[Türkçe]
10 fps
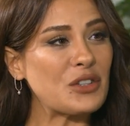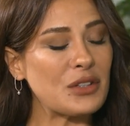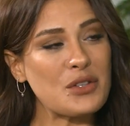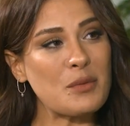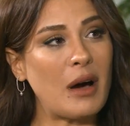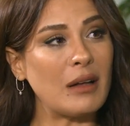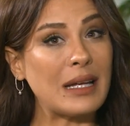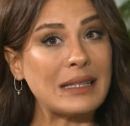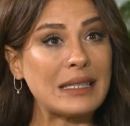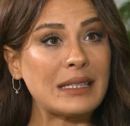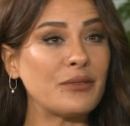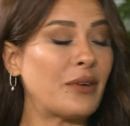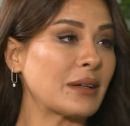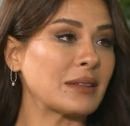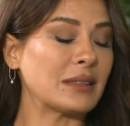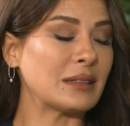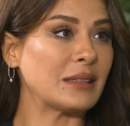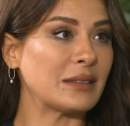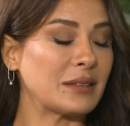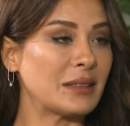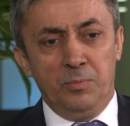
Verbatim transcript: Çalışma alanlarının farkları nedir?